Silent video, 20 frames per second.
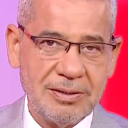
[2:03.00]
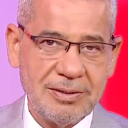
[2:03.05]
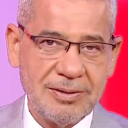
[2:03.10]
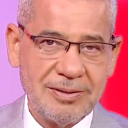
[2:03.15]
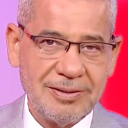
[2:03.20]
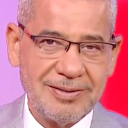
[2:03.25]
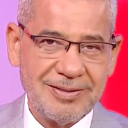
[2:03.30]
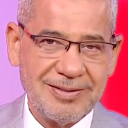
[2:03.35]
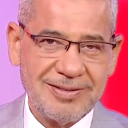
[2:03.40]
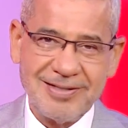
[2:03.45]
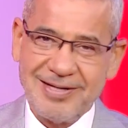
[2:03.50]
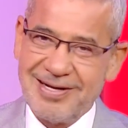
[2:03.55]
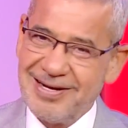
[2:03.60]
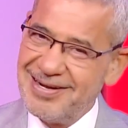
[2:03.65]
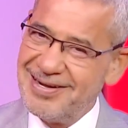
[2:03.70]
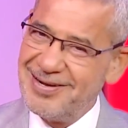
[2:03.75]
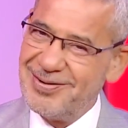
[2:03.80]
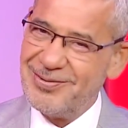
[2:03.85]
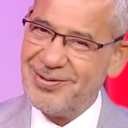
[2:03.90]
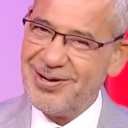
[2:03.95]
منك حلوه
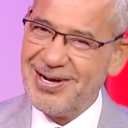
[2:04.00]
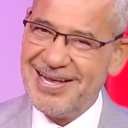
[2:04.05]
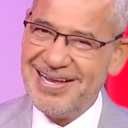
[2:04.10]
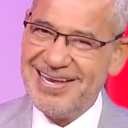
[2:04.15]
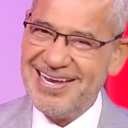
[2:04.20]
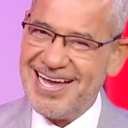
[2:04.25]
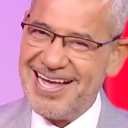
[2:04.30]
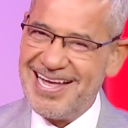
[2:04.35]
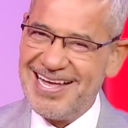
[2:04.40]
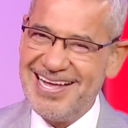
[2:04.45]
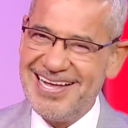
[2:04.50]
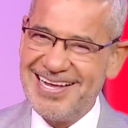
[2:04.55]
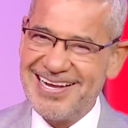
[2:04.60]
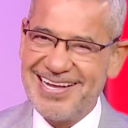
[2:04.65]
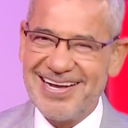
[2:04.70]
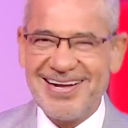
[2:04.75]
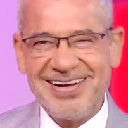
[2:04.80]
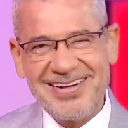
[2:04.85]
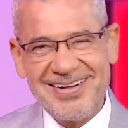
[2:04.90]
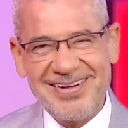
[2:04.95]
او اي
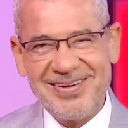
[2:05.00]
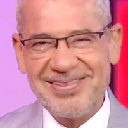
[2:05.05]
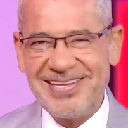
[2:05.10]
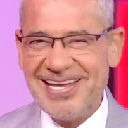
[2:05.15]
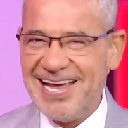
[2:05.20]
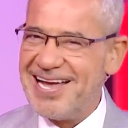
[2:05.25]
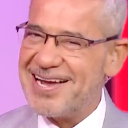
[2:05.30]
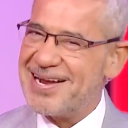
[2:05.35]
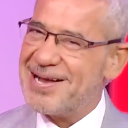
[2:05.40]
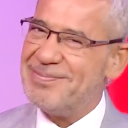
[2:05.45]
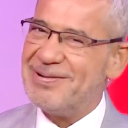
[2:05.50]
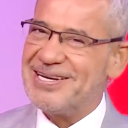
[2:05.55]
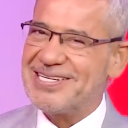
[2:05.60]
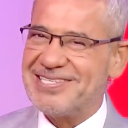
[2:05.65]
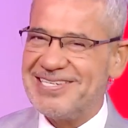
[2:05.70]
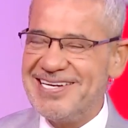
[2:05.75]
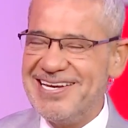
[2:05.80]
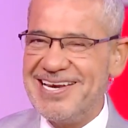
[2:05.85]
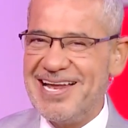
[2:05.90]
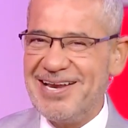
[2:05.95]
حاجه اه دي حاجه ب
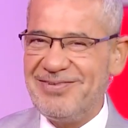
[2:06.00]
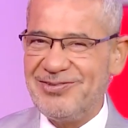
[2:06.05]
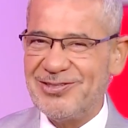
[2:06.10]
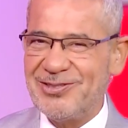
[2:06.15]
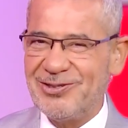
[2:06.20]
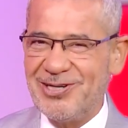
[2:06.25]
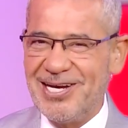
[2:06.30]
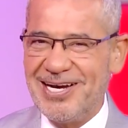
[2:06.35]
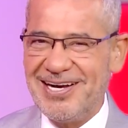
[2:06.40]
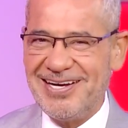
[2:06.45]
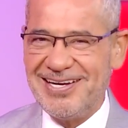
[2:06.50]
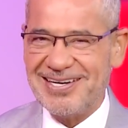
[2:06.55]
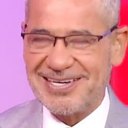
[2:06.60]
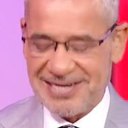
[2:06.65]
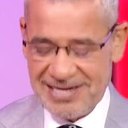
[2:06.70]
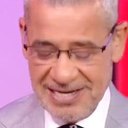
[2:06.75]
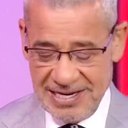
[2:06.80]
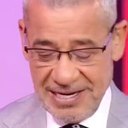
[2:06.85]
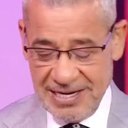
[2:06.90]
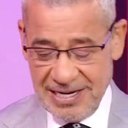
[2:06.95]
20000 دولار
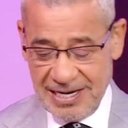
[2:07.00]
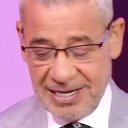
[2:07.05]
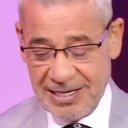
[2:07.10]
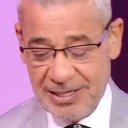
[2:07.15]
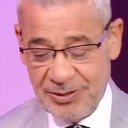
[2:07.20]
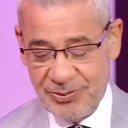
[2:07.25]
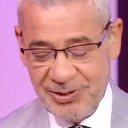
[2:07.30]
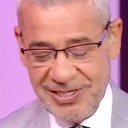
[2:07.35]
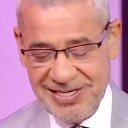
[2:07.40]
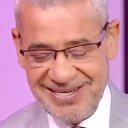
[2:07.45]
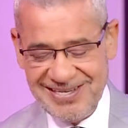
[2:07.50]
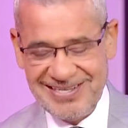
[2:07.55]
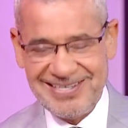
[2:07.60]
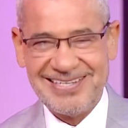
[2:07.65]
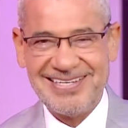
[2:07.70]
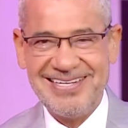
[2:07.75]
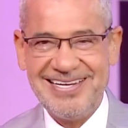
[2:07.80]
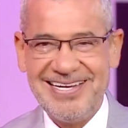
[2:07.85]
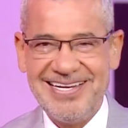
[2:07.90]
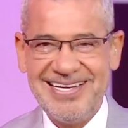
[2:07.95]
حلوين
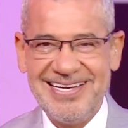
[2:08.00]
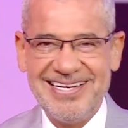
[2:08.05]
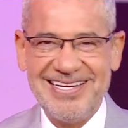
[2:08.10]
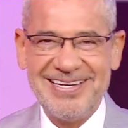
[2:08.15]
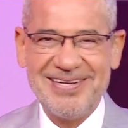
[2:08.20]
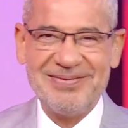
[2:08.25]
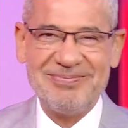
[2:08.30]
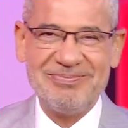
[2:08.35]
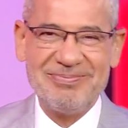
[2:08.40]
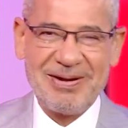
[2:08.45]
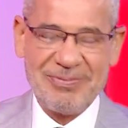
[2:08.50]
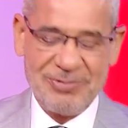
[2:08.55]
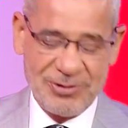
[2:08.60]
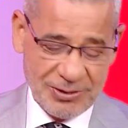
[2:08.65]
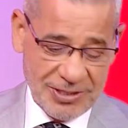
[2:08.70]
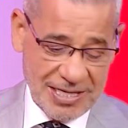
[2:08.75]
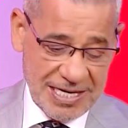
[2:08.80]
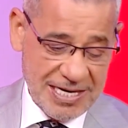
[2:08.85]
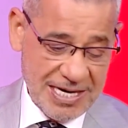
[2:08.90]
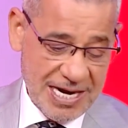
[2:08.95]
الله يكرمك
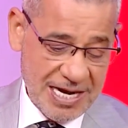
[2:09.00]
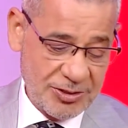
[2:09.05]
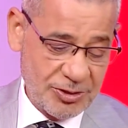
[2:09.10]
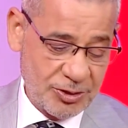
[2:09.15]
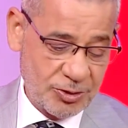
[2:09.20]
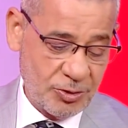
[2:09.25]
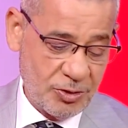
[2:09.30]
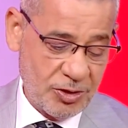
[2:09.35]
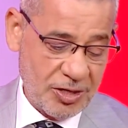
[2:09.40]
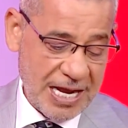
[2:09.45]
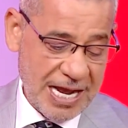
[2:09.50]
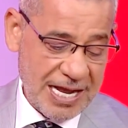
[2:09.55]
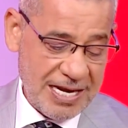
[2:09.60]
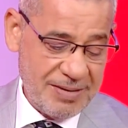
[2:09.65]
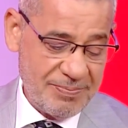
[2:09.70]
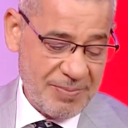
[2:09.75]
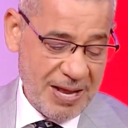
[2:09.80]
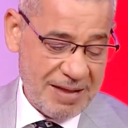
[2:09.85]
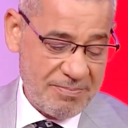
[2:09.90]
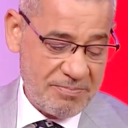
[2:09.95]
مبروكين يا دكتور
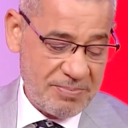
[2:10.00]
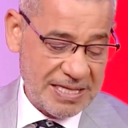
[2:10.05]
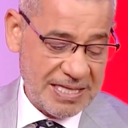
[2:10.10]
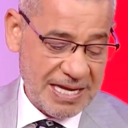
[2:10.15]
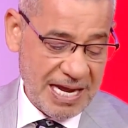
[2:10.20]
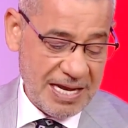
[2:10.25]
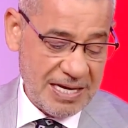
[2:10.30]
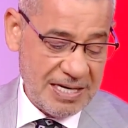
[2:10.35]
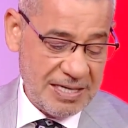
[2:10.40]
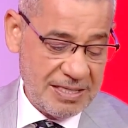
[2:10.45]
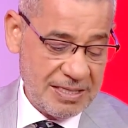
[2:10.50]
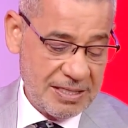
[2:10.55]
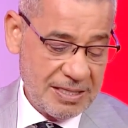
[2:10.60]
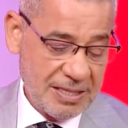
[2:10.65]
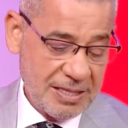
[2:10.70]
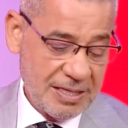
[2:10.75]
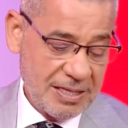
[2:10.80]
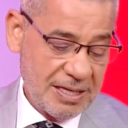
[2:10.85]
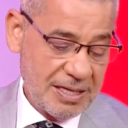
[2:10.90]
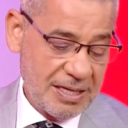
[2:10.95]
علي محمد علي
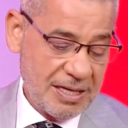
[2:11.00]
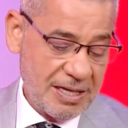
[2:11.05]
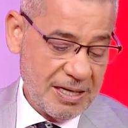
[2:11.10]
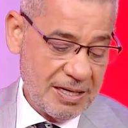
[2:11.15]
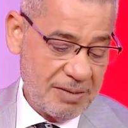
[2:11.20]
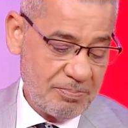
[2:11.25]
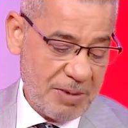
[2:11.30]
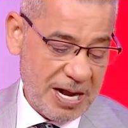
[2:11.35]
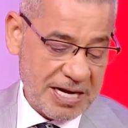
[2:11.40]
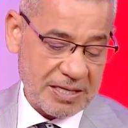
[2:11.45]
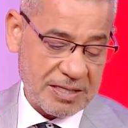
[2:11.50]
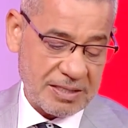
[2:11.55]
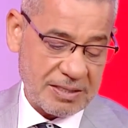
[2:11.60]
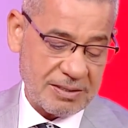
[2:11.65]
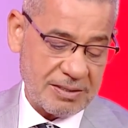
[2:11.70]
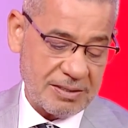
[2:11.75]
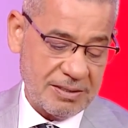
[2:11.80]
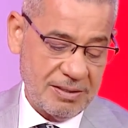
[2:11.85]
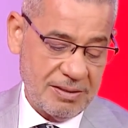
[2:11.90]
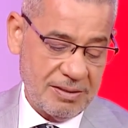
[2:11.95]
آه، بكر
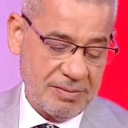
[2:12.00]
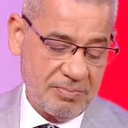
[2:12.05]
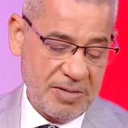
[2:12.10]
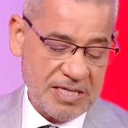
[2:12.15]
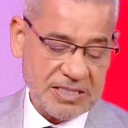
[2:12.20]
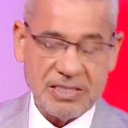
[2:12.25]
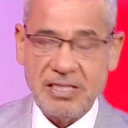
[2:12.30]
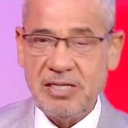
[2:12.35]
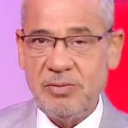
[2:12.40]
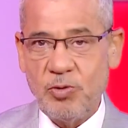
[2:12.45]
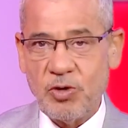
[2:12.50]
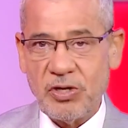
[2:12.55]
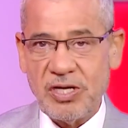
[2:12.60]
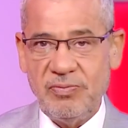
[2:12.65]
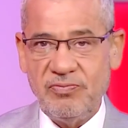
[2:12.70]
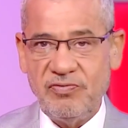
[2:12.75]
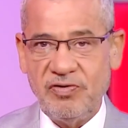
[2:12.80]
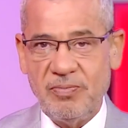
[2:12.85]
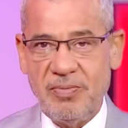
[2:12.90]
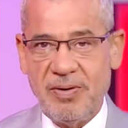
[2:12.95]
مصري
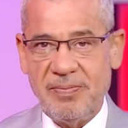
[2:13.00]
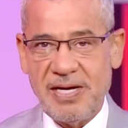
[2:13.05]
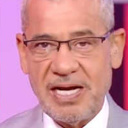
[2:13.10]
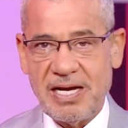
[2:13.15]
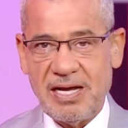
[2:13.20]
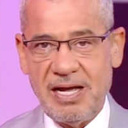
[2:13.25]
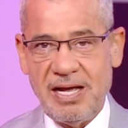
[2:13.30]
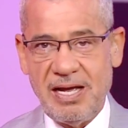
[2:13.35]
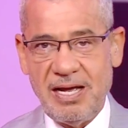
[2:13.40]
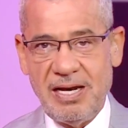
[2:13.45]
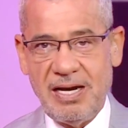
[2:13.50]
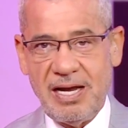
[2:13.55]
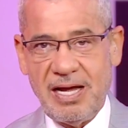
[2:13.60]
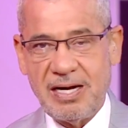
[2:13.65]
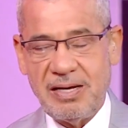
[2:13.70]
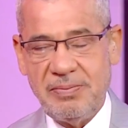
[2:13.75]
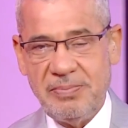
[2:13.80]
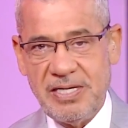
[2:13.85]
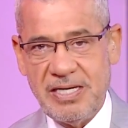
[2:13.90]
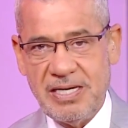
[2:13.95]
مقيم في المملكه
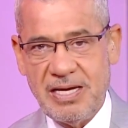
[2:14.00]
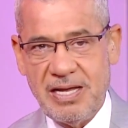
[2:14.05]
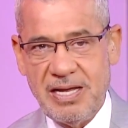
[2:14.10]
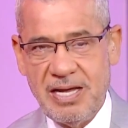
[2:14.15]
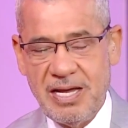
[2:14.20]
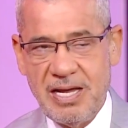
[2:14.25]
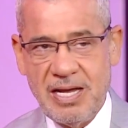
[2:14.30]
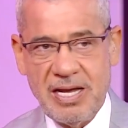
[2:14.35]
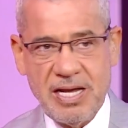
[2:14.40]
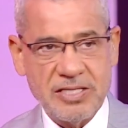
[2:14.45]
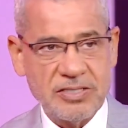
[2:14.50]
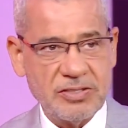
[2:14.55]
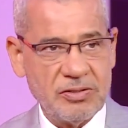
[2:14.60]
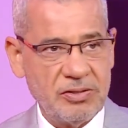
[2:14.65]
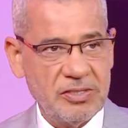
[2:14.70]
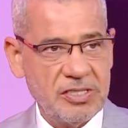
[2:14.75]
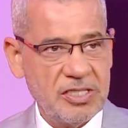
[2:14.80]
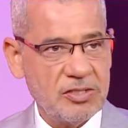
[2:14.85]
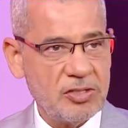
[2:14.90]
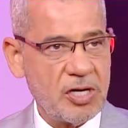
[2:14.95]
العربيه
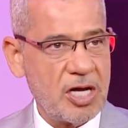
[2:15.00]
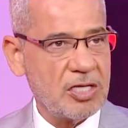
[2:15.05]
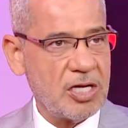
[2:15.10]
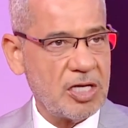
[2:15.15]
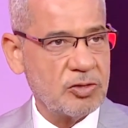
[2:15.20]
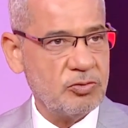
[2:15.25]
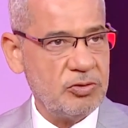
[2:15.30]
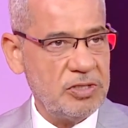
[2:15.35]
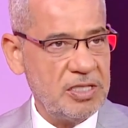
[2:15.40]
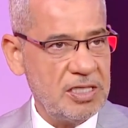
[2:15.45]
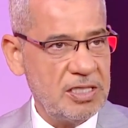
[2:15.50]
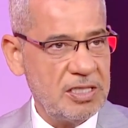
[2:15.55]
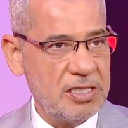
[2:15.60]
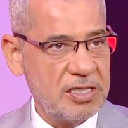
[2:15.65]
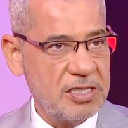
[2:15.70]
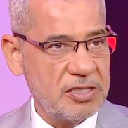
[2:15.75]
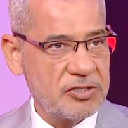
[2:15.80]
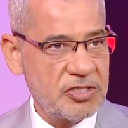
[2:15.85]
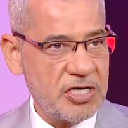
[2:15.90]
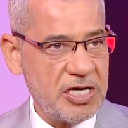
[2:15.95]
السعوديه شو حتعطوني
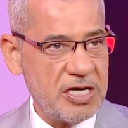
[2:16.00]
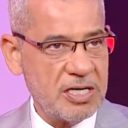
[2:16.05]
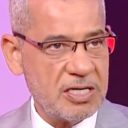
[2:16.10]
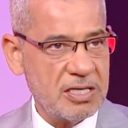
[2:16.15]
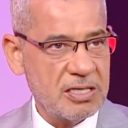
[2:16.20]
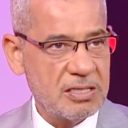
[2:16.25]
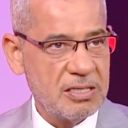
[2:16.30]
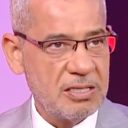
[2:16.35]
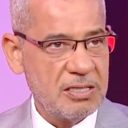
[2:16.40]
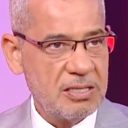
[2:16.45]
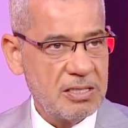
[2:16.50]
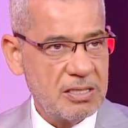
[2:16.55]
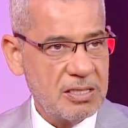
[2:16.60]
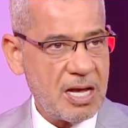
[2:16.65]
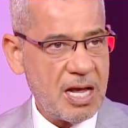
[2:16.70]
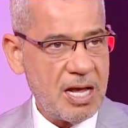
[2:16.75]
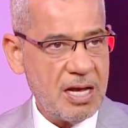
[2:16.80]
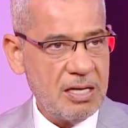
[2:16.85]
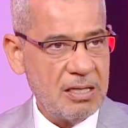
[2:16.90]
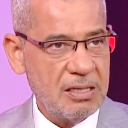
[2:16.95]
التشيك
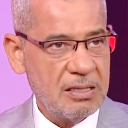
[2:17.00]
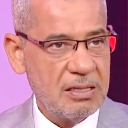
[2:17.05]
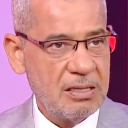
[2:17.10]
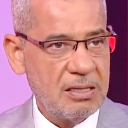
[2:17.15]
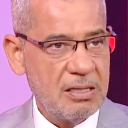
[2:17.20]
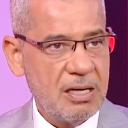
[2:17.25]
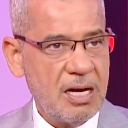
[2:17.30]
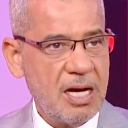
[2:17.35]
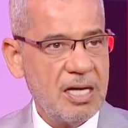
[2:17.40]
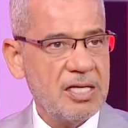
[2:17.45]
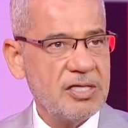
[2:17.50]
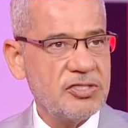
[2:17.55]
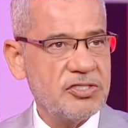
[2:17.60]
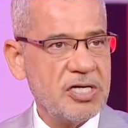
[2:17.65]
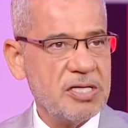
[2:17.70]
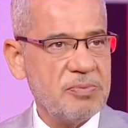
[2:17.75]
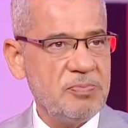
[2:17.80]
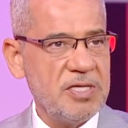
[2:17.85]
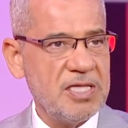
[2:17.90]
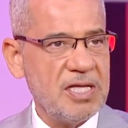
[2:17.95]
تعال هذا
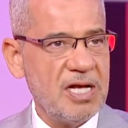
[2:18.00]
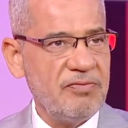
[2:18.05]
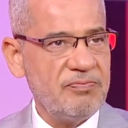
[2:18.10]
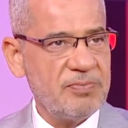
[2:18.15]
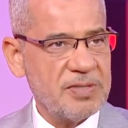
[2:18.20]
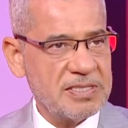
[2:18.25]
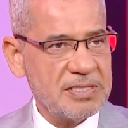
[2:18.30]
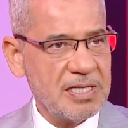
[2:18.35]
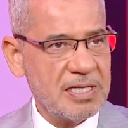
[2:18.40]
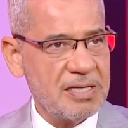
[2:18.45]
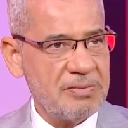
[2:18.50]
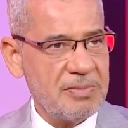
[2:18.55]
تشيك ألف بس يلا